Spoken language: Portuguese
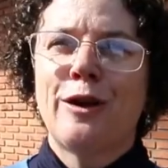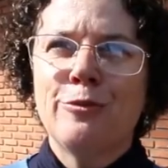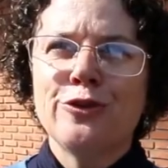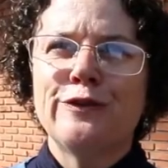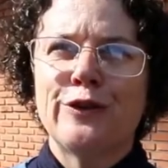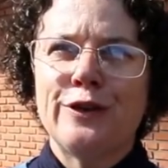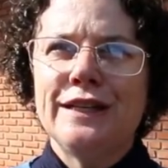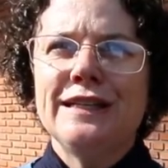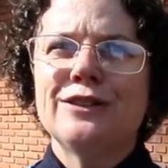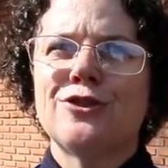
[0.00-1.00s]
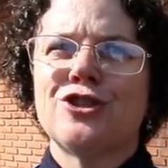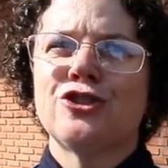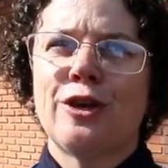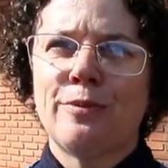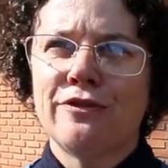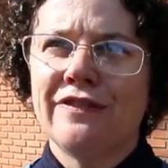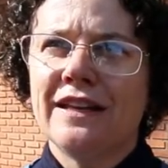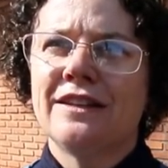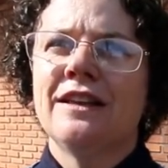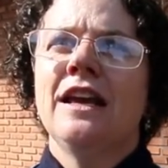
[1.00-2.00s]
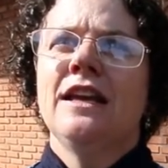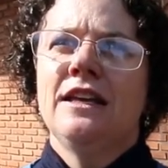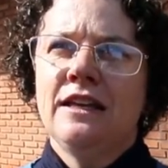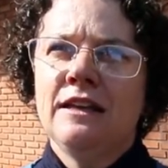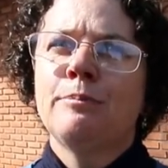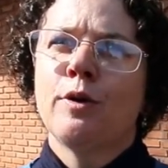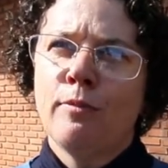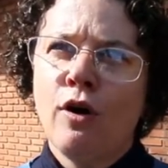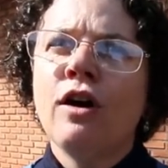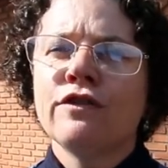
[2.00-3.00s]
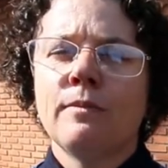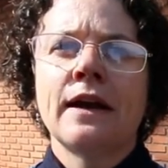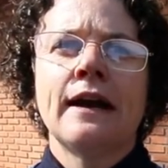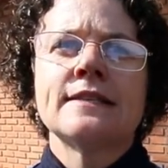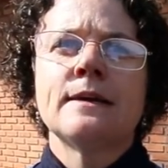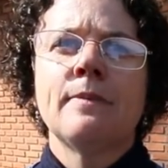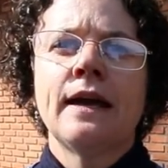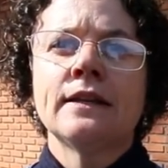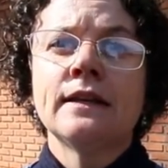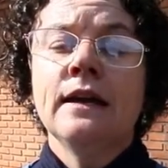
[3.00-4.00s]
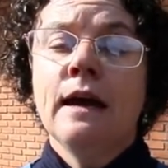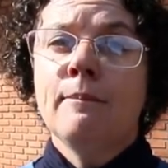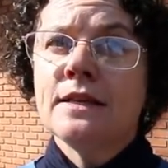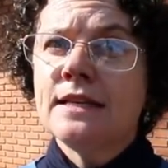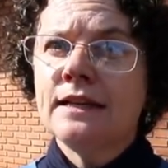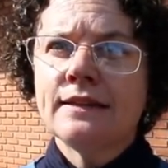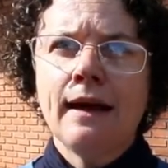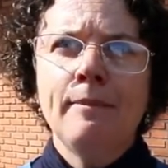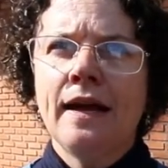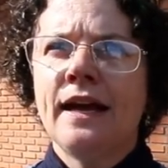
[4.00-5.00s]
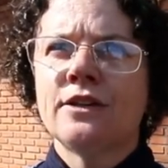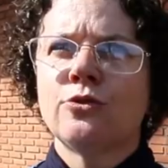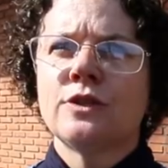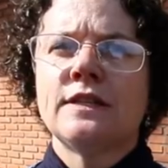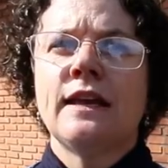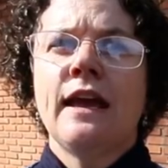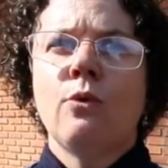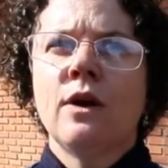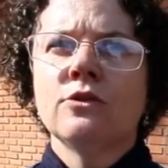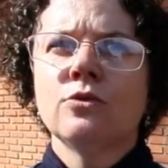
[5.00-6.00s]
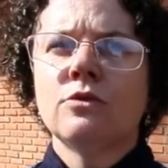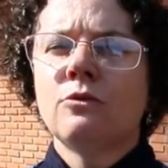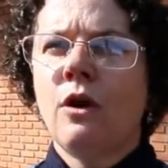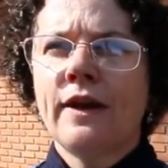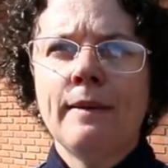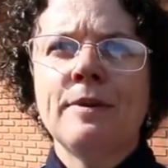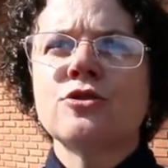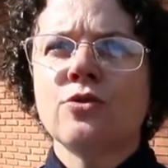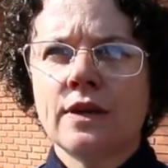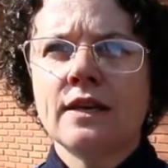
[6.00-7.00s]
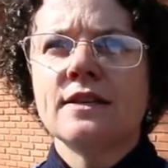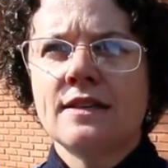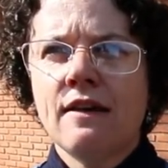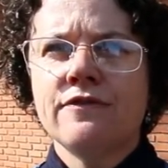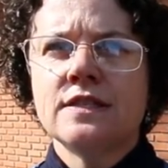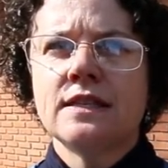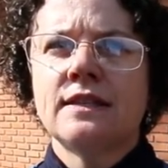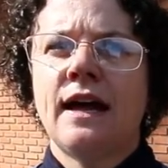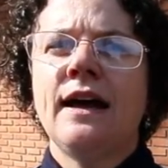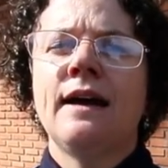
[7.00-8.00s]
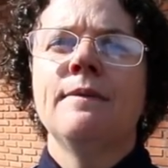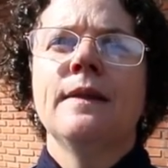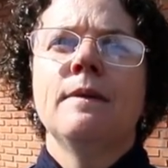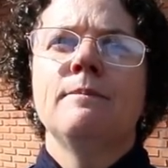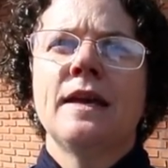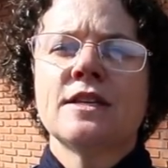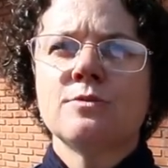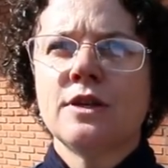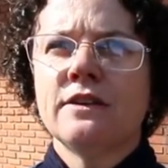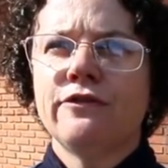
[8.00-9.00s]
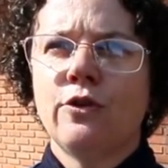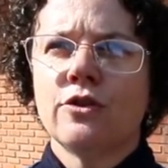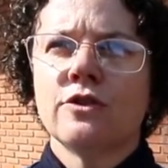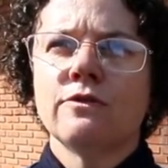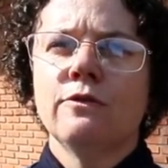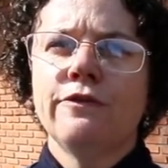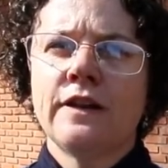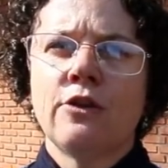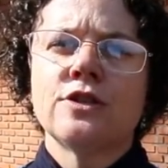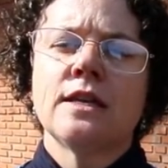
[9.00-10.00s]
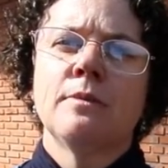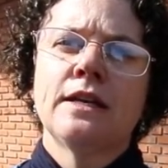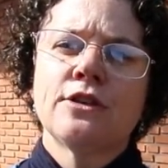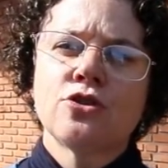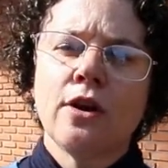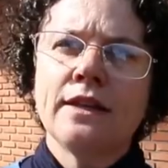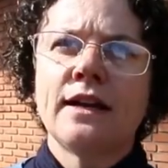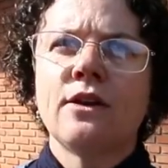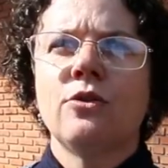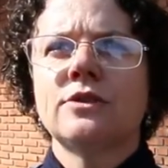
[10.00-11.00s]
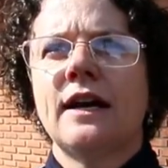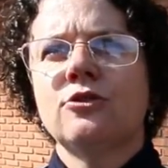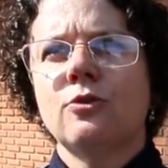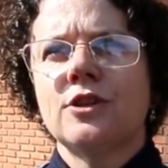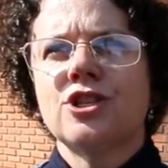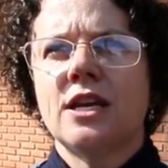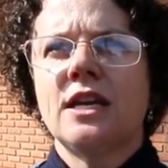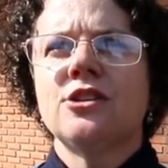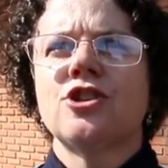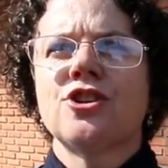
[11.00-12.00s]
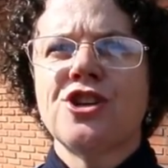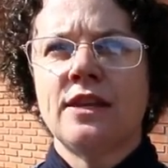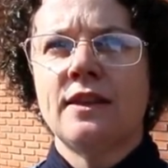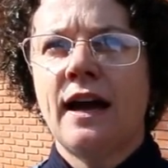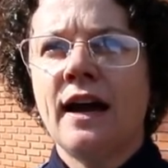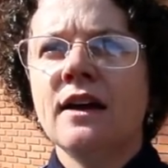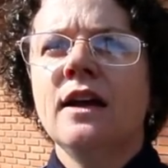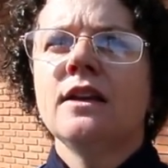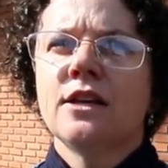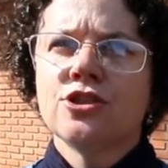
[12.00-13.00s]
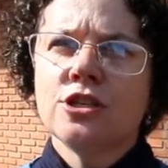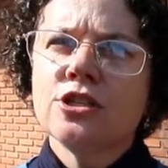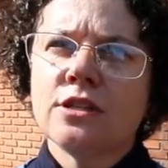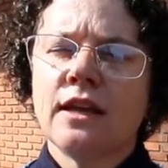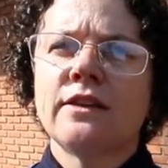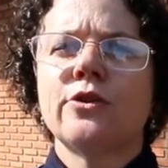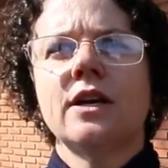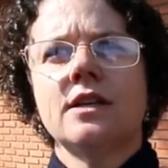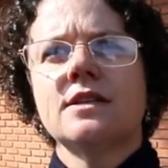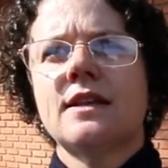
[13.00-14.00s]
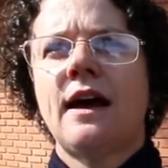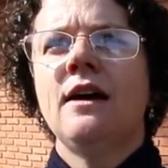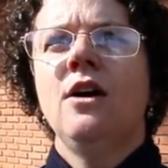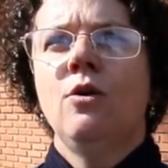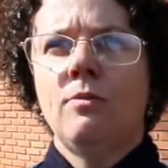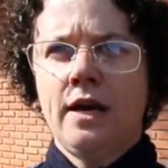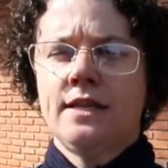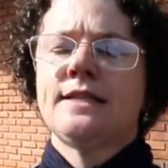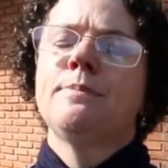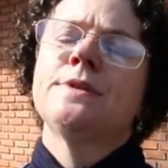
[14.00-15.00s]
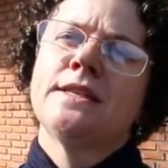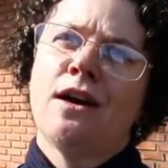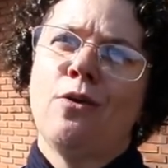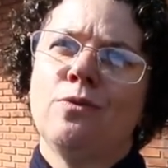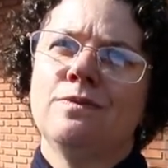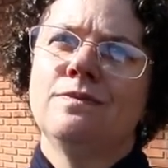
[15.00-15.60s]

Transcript: está muito florido, a gente aproveita e promove uma casa aberta, mas ele está aberto, assim, quando qualquer pessoa que quiser visitar, mesmo que for no final de semana, é só entrar em contato com a gente, agendar, que a gente tenta organizar uma recepção.